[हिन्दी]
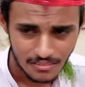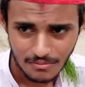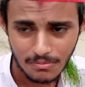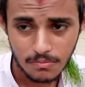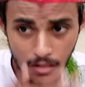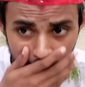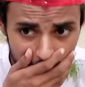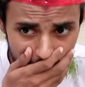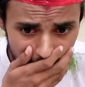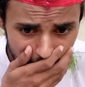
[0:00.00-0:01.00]
दरजा में
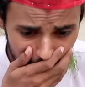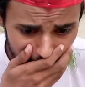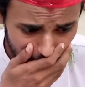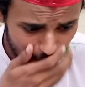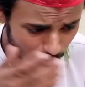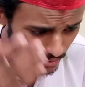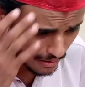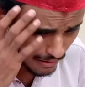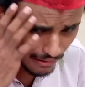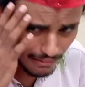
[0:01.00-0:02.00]
फेंकी गई
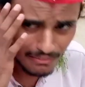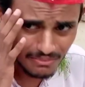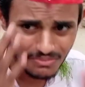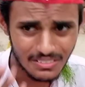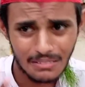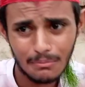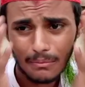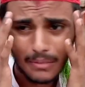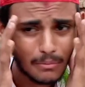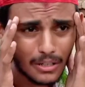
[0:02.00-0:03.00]
अंगूठी वापस कैसे आ
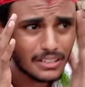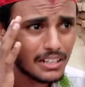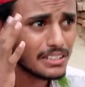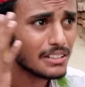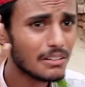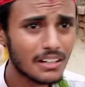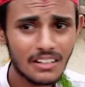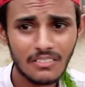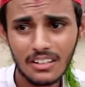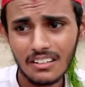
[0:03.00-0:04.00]
सकती है
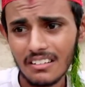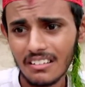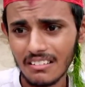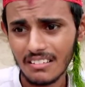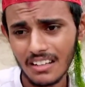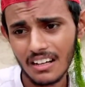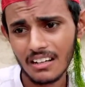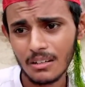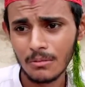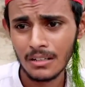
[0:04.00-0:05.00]
मुझे कुछ समझ नहीं
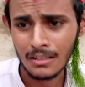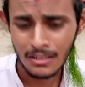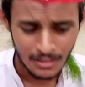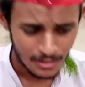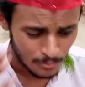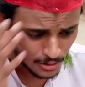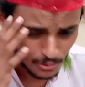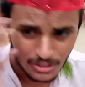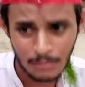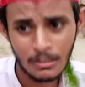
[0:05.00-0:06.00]
आ रहा वो
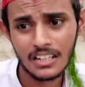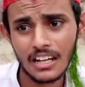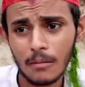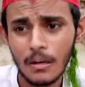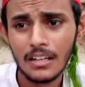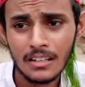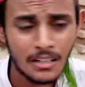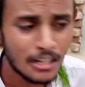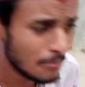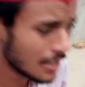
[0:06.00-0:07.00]
मुसलमान को सारा वाक़
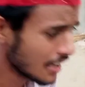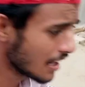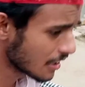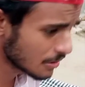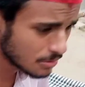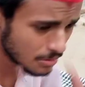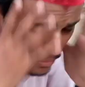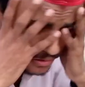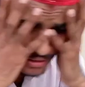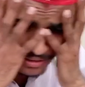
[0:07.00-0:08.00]
सुनाता है कि कैसे
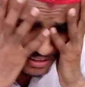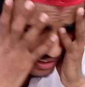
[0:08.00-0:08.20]
मैंने अंगूठी